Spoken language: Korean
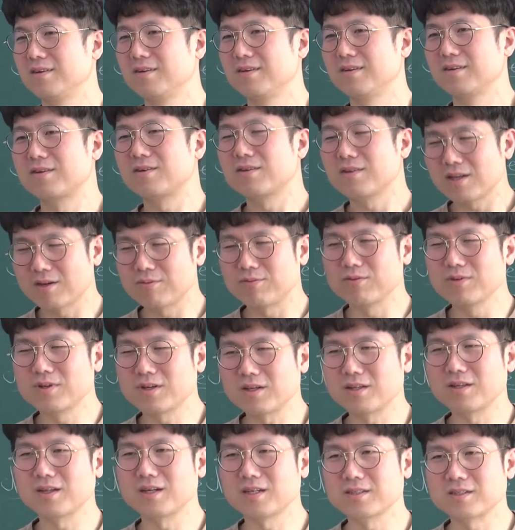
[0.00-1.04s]
그러다
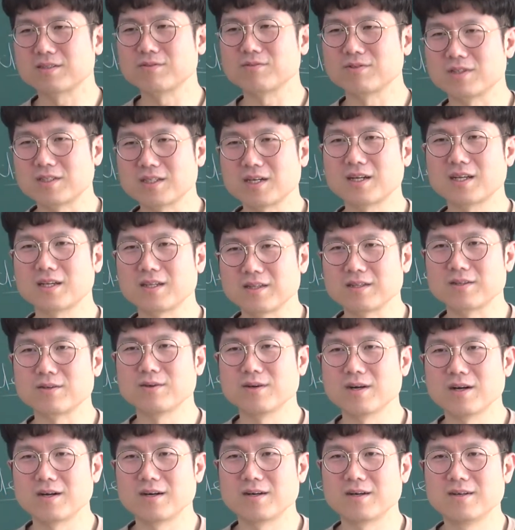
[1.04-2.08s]
보니까 내가 지금 이 자리에 있는
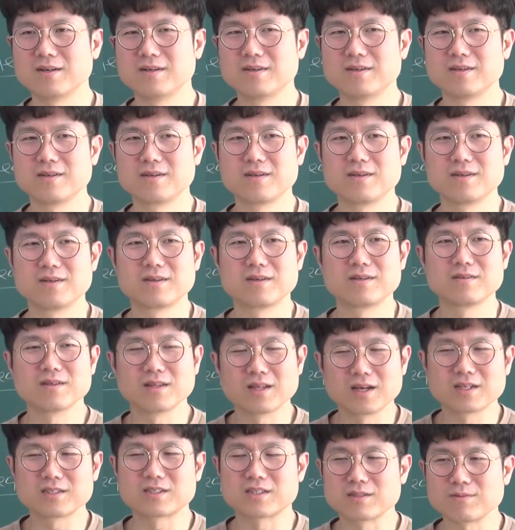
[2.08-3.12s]
거야. 근데
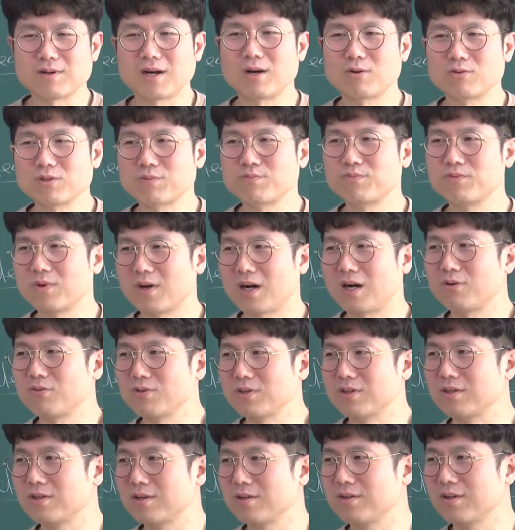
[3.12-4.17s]
내가 지금 하고 싶은 거 하고
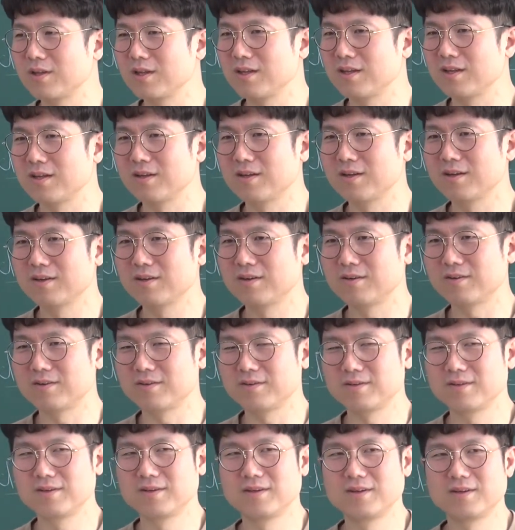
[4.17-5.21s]
있는 건데 어,
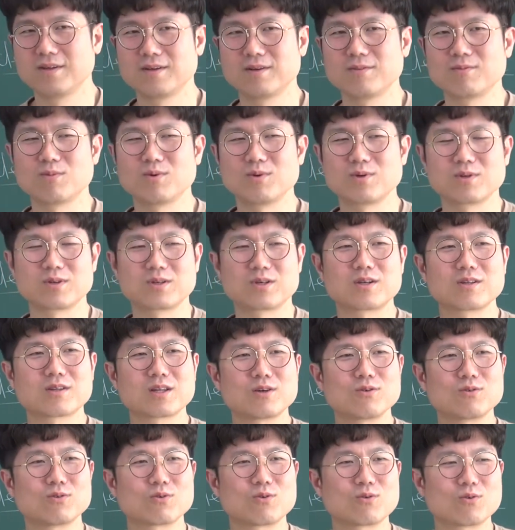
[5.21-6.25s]
뭐
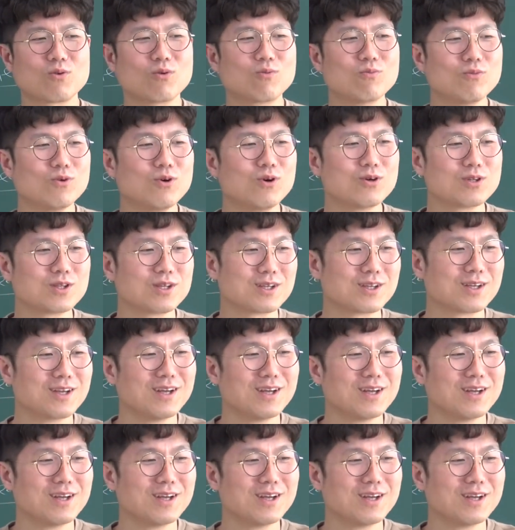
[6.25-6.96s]
그렇다고 공무원이